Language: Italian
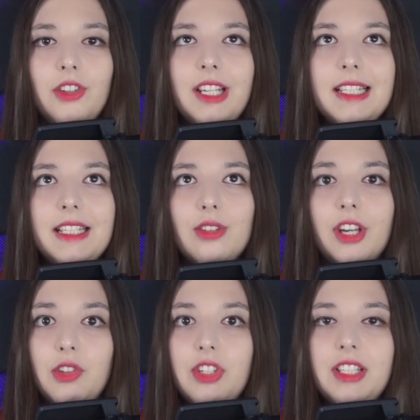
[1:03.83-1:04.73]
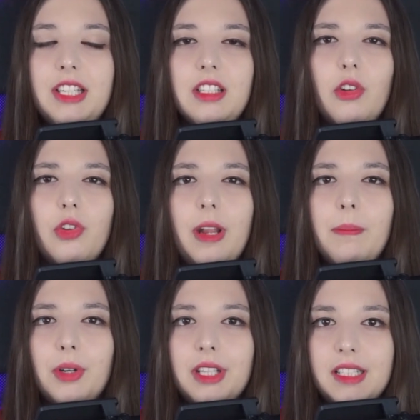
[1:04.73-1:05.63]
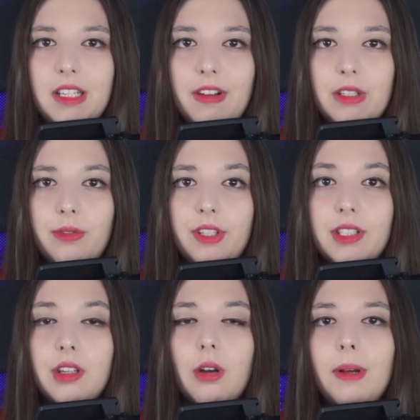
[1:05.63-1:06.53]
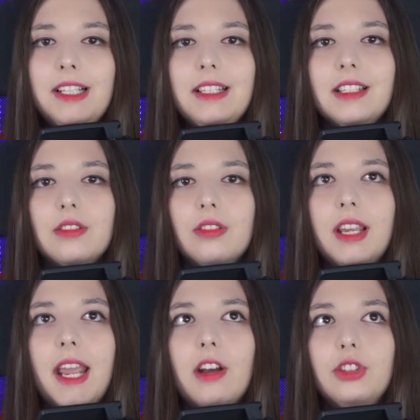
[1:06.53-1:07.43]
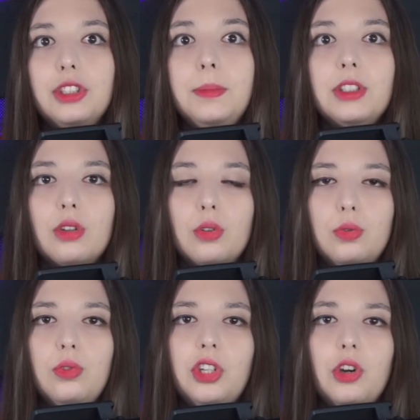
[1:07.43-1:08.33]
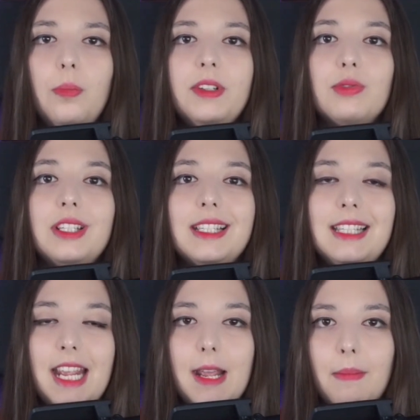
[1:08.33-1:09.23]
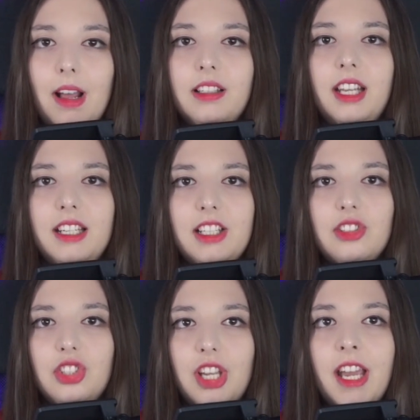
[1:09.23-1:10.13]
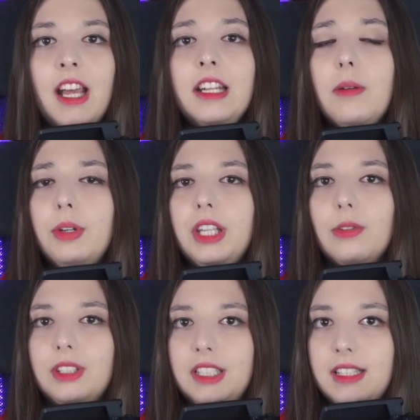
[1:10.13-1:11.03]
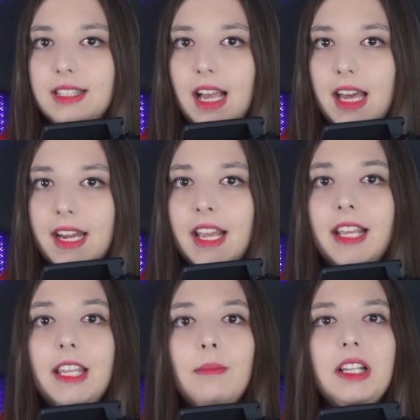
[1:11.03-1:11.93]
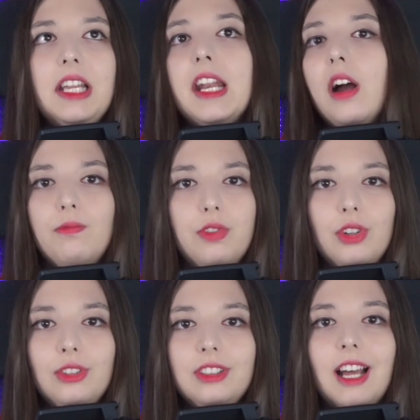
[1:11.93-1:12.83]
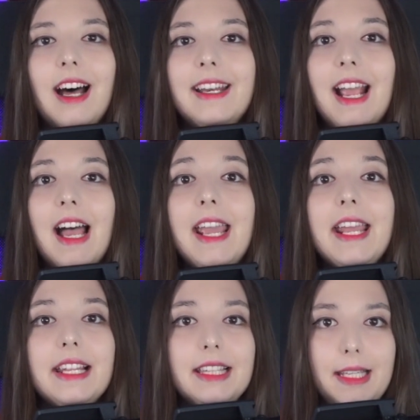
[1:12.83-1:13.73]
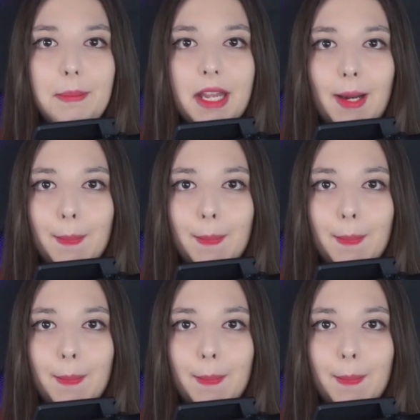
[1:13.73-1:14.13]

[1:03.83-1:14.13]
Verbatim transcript: Non nel senso che non esiste o non è importante a livello fisico, ma nel senso che concepiscono tutti come un sistema di energie da poter utilizzare in maniera volontaria e libera.